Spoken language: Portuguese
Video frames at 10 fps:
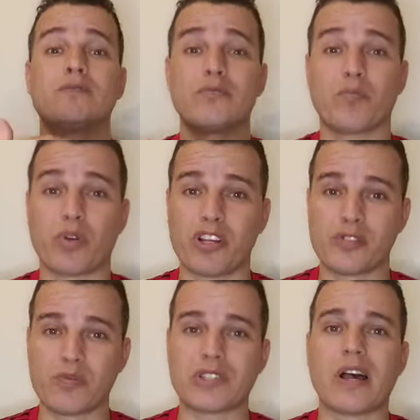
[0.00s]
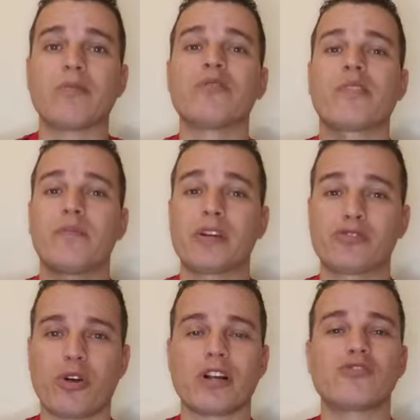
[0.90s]
no próximo sábado o Flamengo
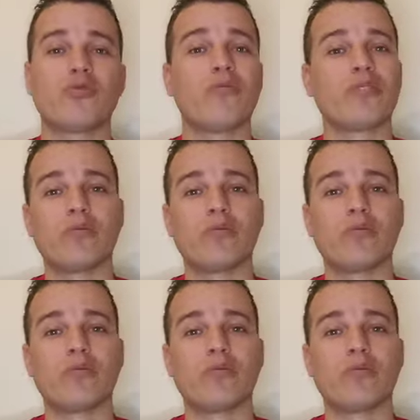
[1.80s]
joga de novo,